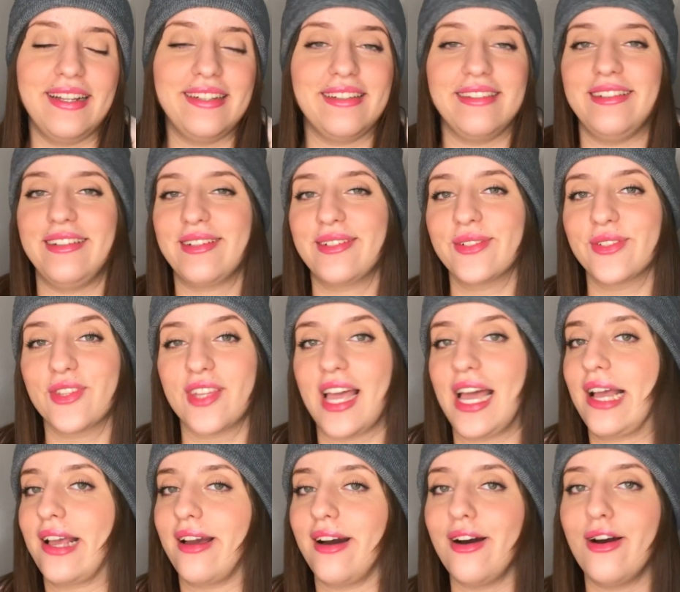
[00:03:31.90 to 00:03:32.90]
انني نكون
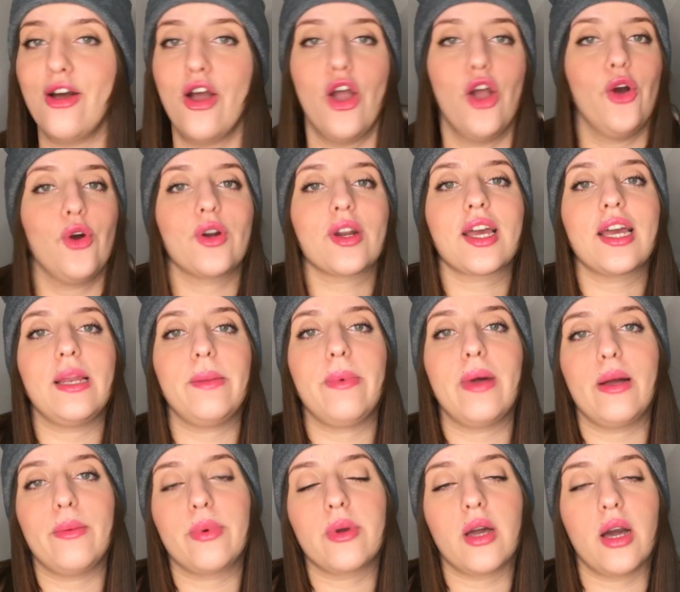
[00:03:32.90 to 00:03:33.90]
ضحكه
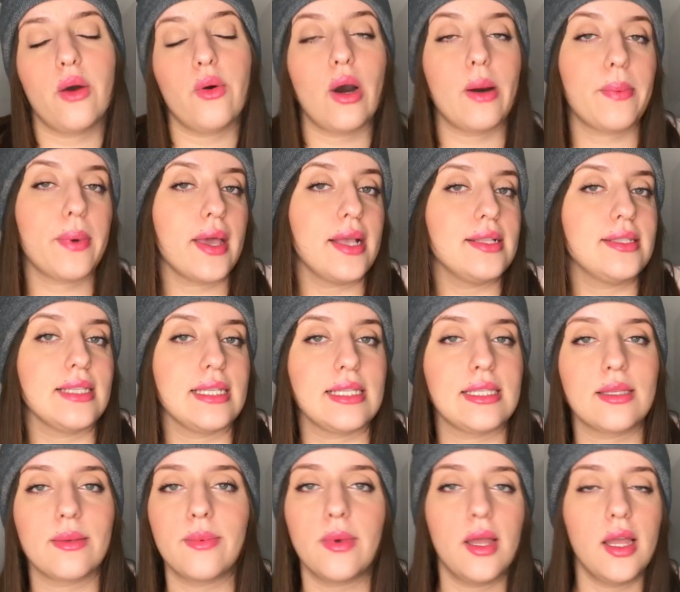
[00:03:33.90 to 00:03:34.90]
ونقلبها بكا وابخي
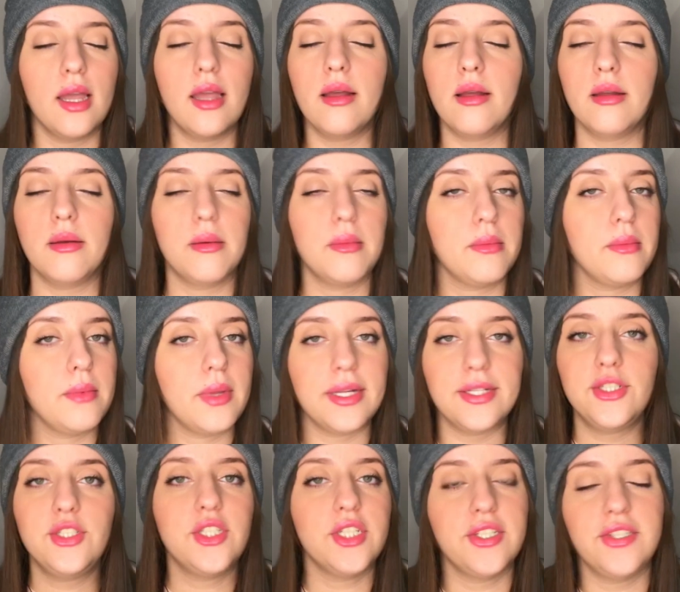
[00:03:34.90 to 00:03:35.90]
نتعصب
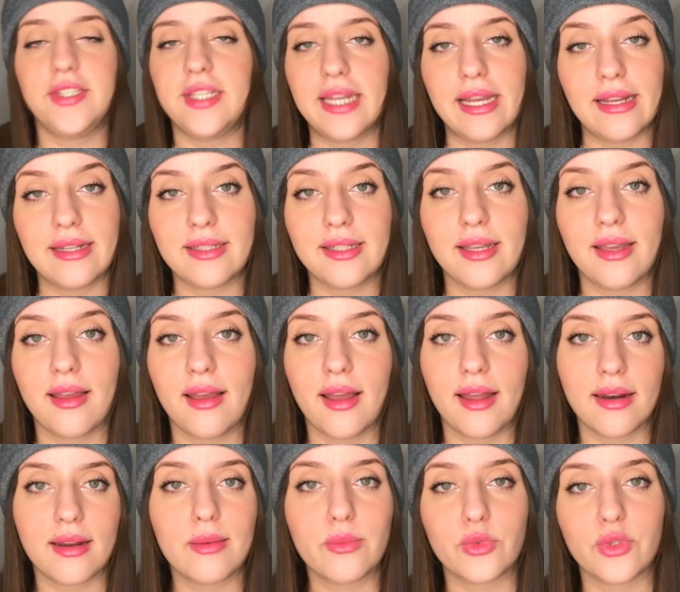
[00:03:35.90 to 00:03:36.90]
هادشي عندي عادي
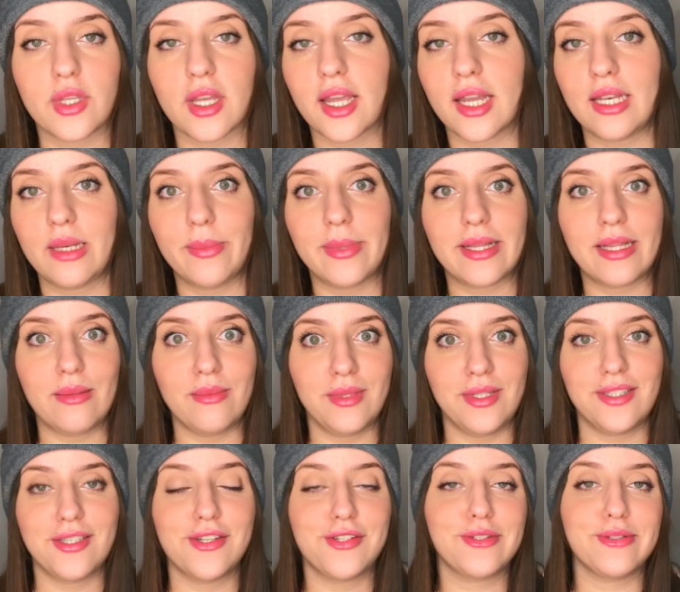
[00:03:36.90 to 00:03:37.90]
انا متقلبه
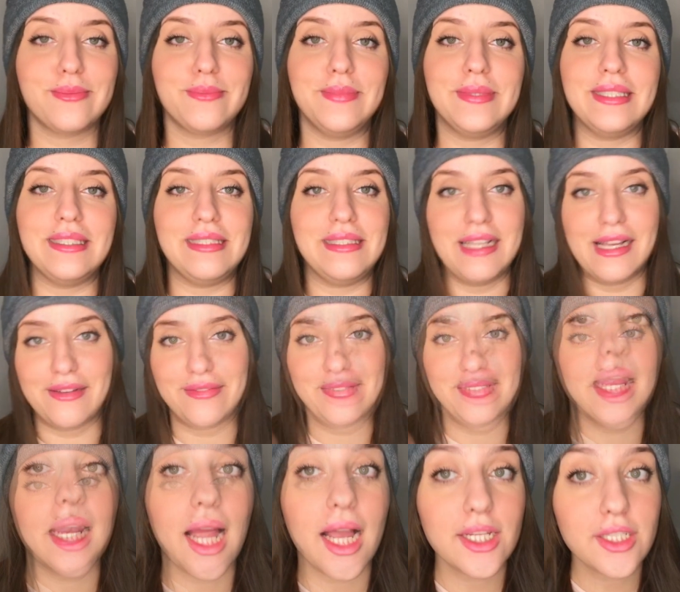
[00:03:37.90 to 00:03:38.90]
المزاج بزاف
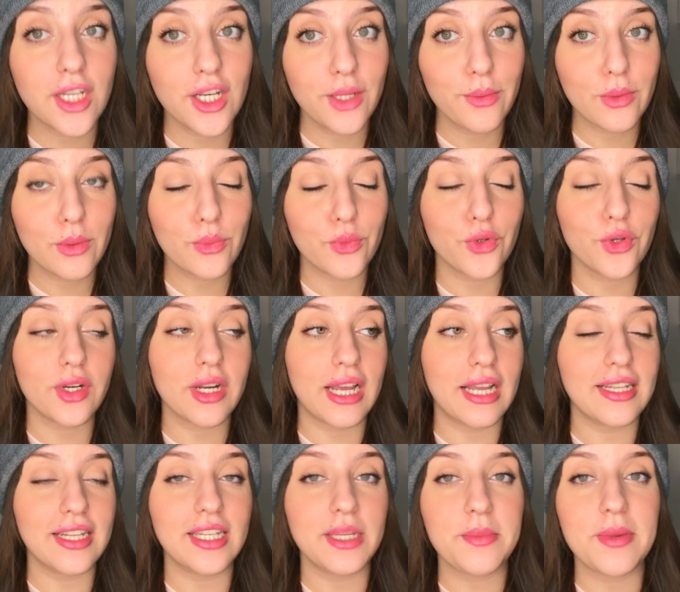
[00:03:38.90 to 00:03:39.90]
حاجه اللي من مور
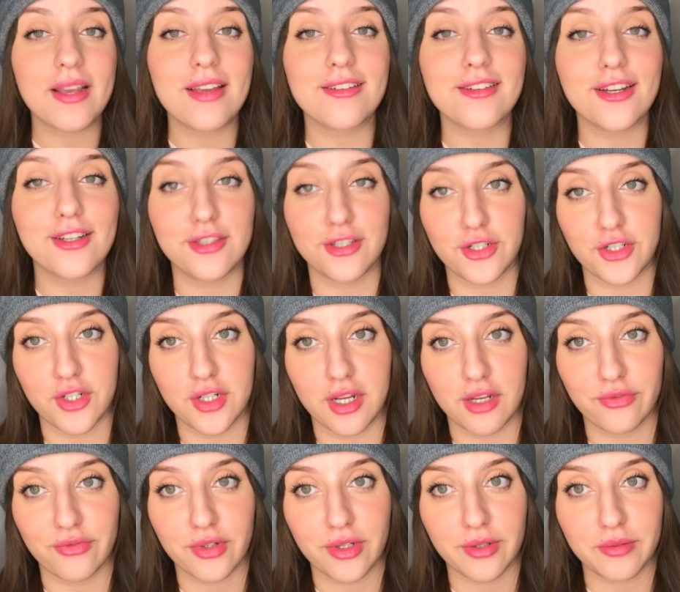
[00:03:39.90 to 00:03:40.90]
انني ما كنقدرش
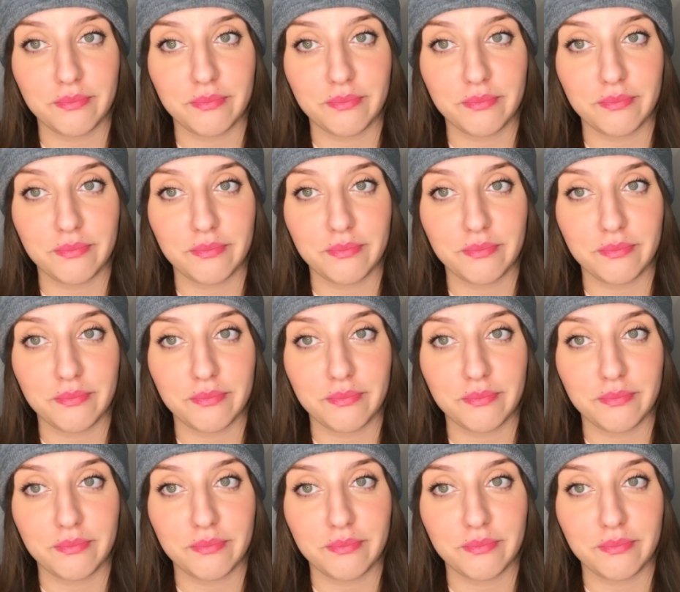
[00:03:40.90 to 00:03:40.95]
نافق